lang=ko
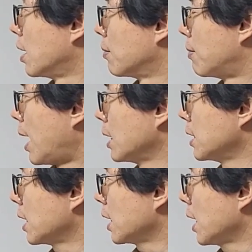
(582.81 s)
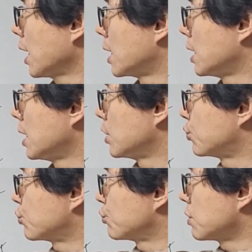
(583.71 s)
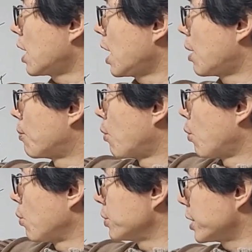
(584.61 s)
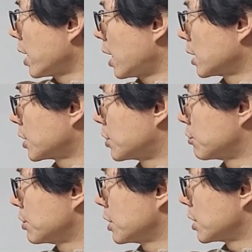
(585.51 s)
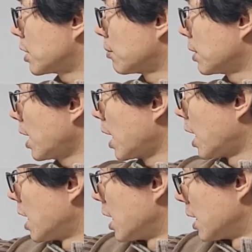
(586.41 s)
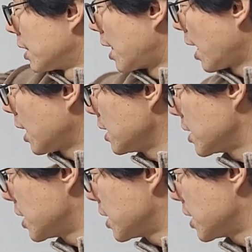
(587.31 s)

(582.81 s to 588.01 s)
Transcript: 만약에 이 수가 목을 생하는 기운이기 때문에 내가 이제